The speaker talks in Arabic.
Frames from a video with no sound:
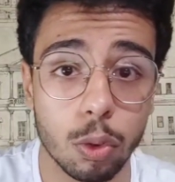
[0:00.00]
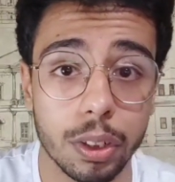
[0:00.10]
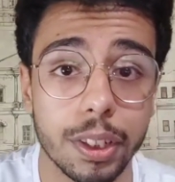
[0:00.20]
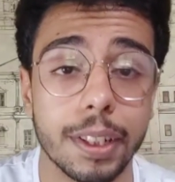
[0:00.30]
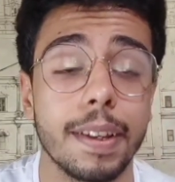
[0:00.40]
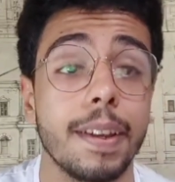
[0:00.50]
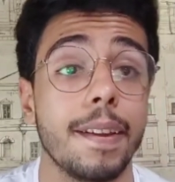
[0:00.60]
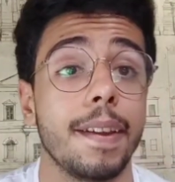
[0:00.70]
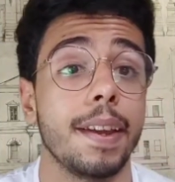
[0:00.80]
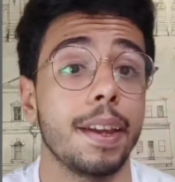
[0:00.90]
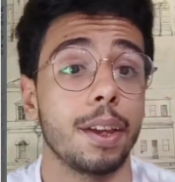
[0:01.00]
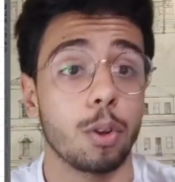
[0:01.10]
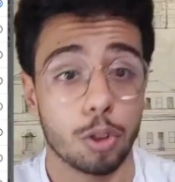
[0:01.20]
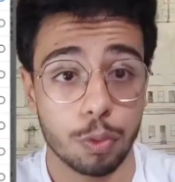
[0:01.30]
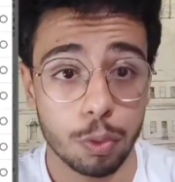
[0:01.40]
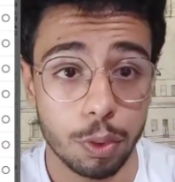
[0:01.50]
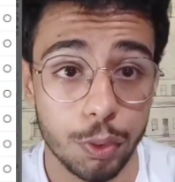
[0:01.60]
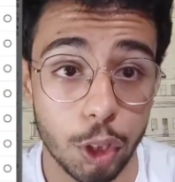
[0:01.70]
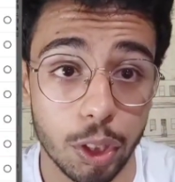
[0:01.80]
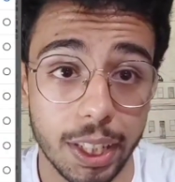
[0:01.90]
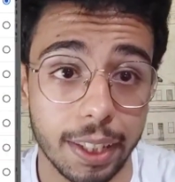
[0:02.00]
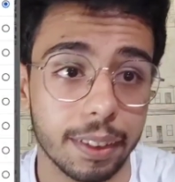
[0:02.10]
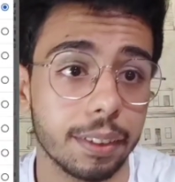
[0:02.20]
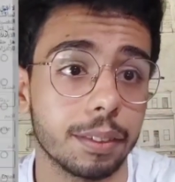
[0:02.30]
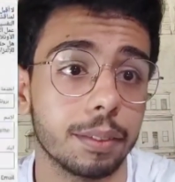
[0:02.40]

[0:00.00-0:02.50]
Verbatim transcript: اونلاين واشوفكم في الفيديوهات الجايه